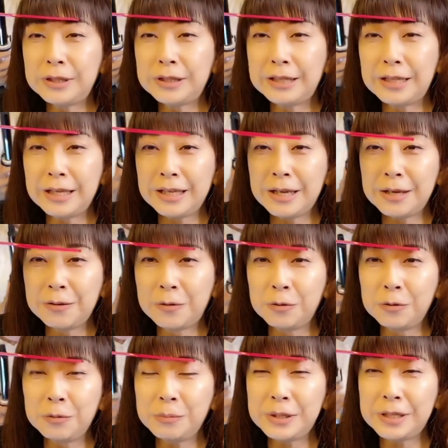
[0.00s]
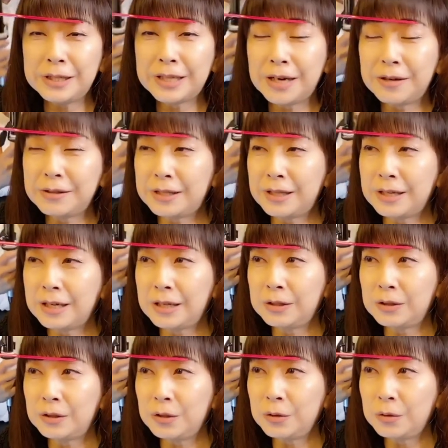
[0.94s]
てねこの短くしたかっ
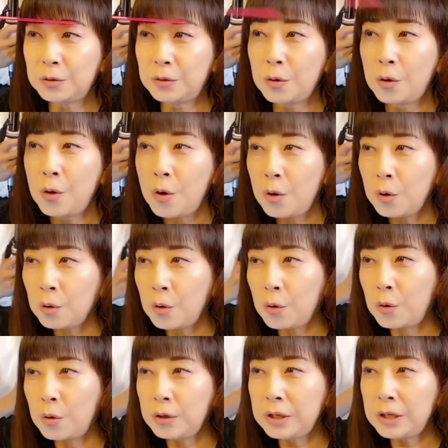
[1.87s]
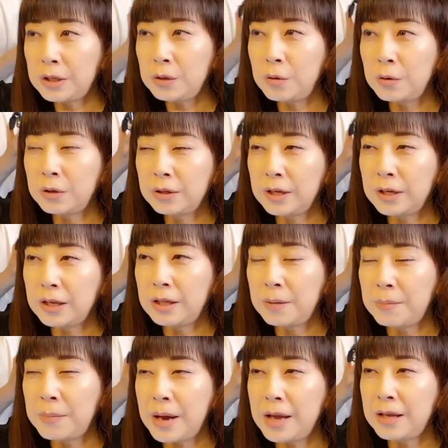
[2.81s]
ていうとここに乗っけ
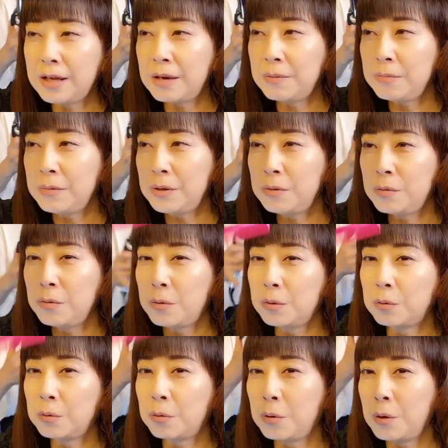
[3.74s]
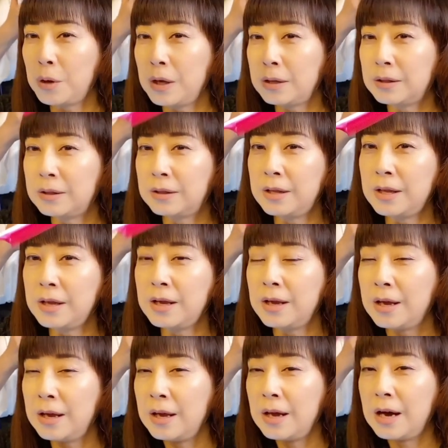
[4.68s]
て前髪をこうやっ
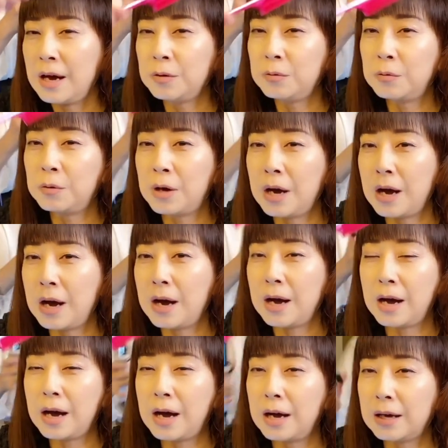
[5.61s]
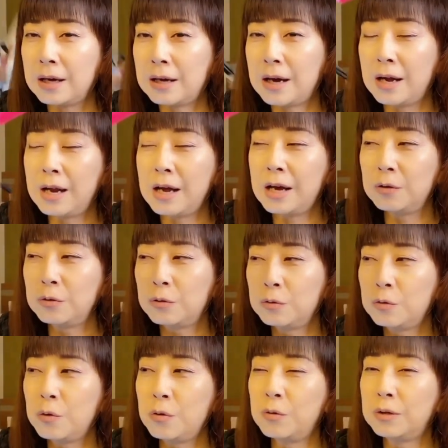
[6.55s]
てあのカラーの
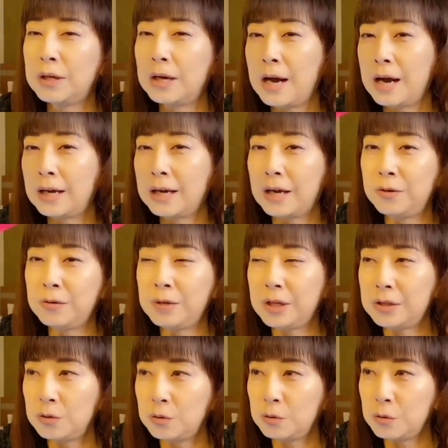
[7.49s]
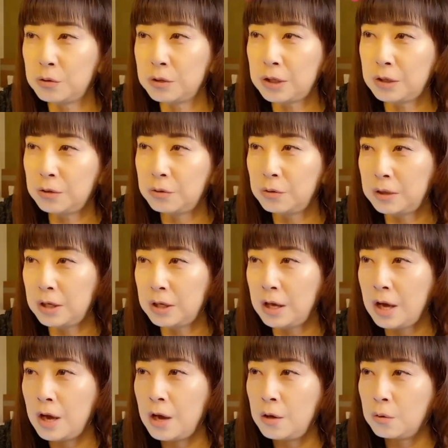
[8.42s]
トーンが明るいやつをのせるのに
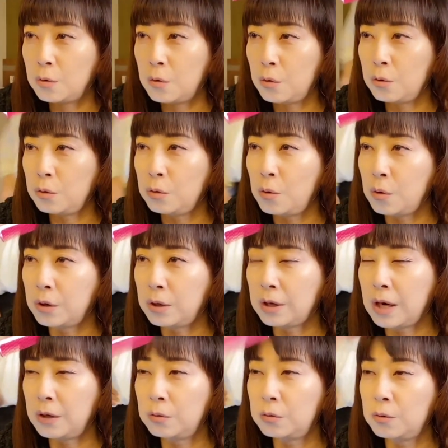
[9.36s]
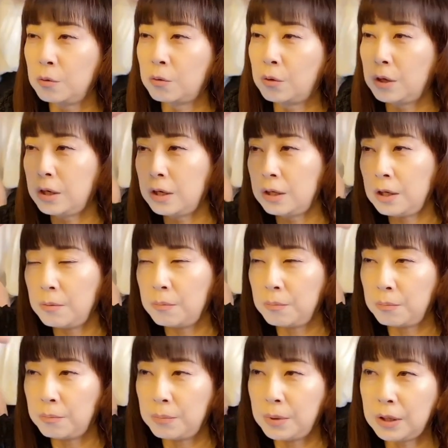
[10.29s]
ここ乗っかるとこれがね
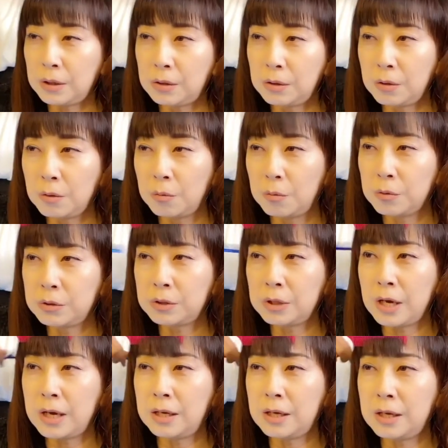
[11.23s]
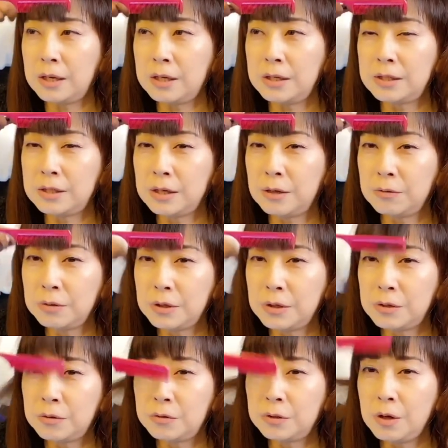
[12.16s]
べって押さえられちゃうんで
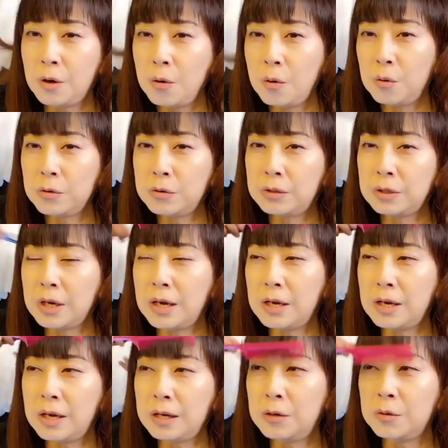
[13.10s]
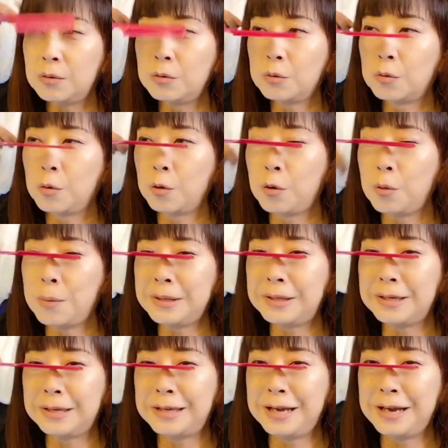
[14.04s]
すよね押さえられるとここま
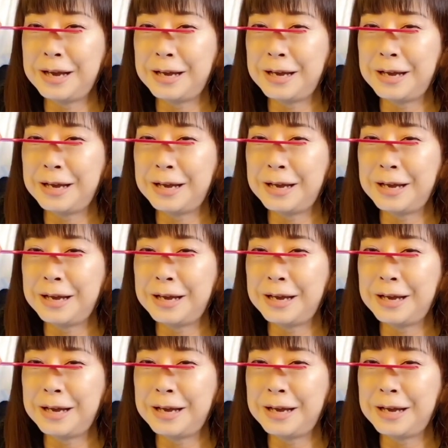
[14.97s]
でね